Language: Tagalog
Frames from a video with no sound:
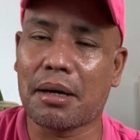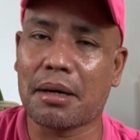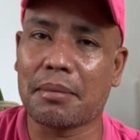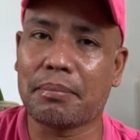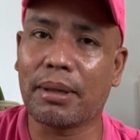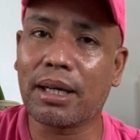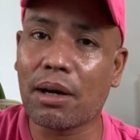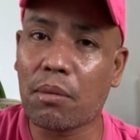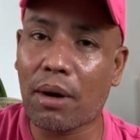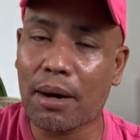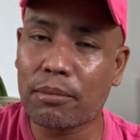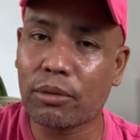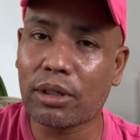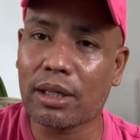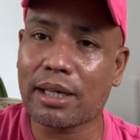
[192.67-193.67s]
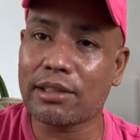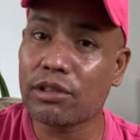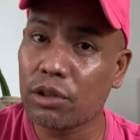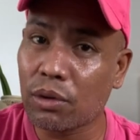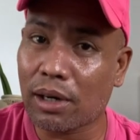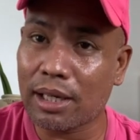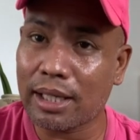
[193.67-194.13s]
paggawa mo ng
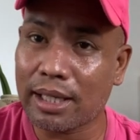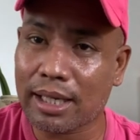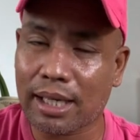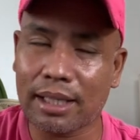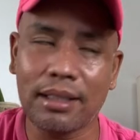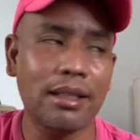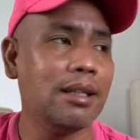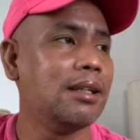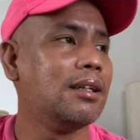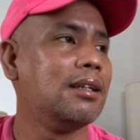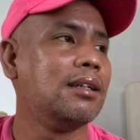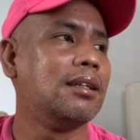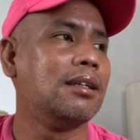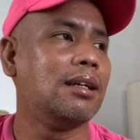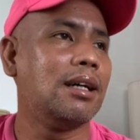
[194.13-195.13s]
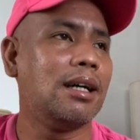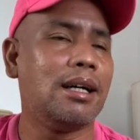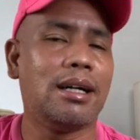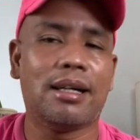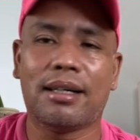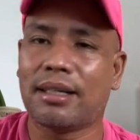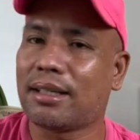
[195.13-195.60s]
kasinungalingan
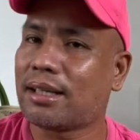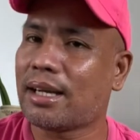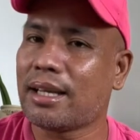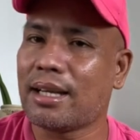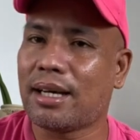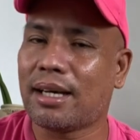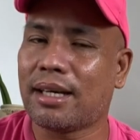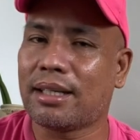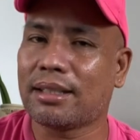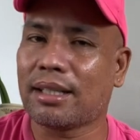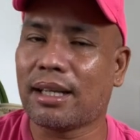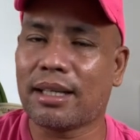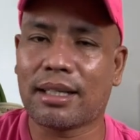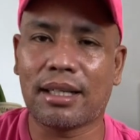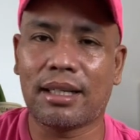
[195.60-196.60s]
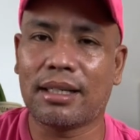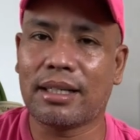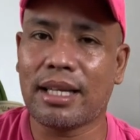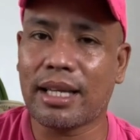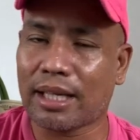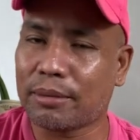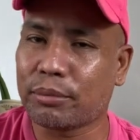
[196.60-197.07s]
uh, kaya talagang
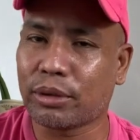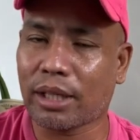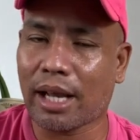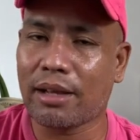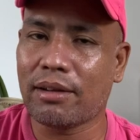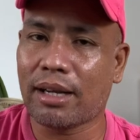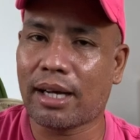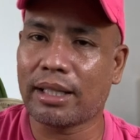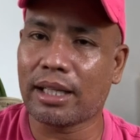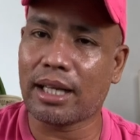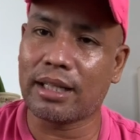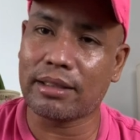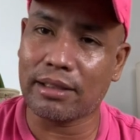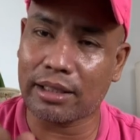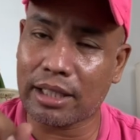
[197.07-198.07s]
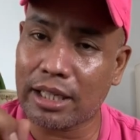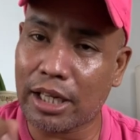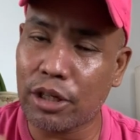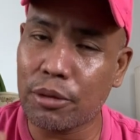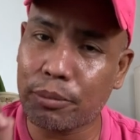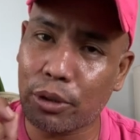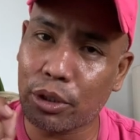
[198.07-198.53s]
ingat po tayo lahat ayan tingnan
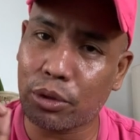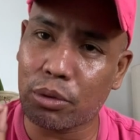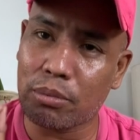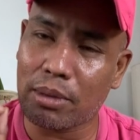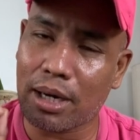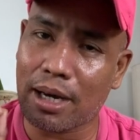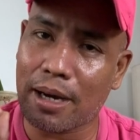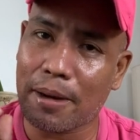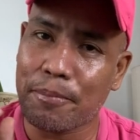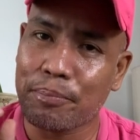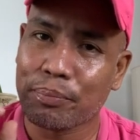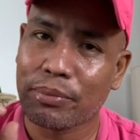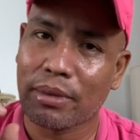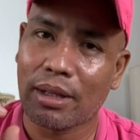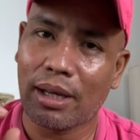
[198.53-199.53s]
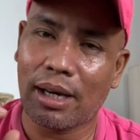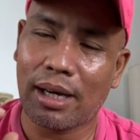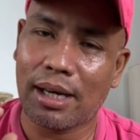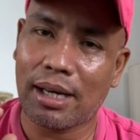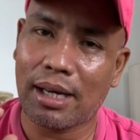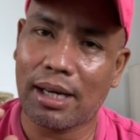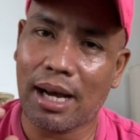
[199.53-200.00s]
niyo po itong mga
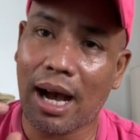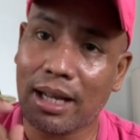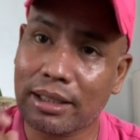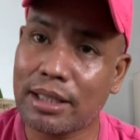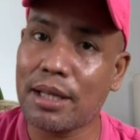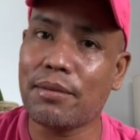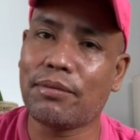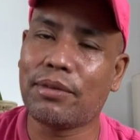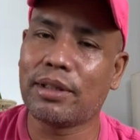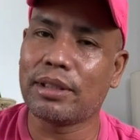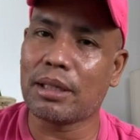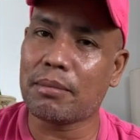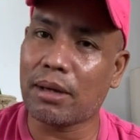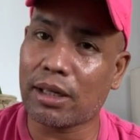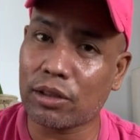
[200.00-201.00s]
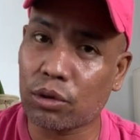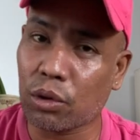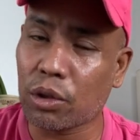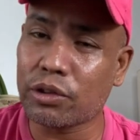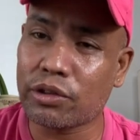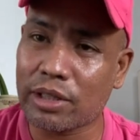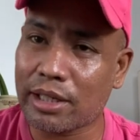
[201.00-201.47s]
uh, active na mga
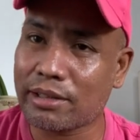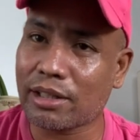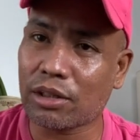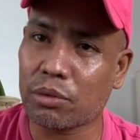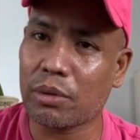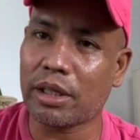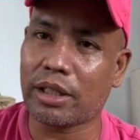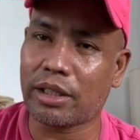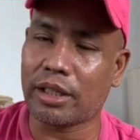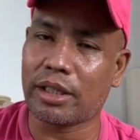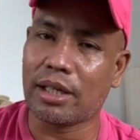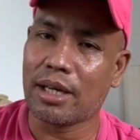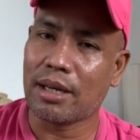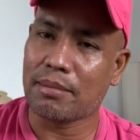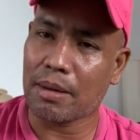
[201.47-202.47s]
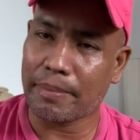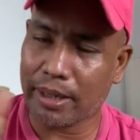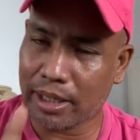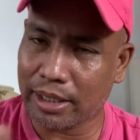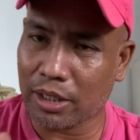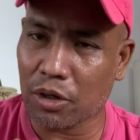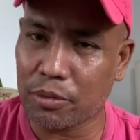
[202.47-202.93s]
trolls nila sa Twitter
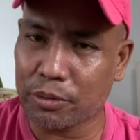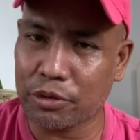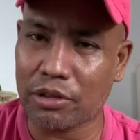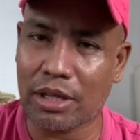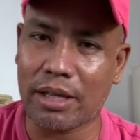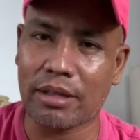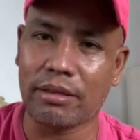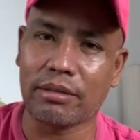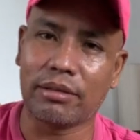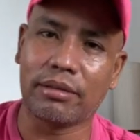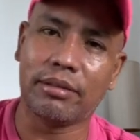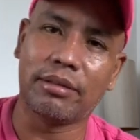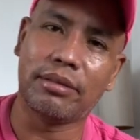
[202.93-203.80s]
papakita ko po sa inyo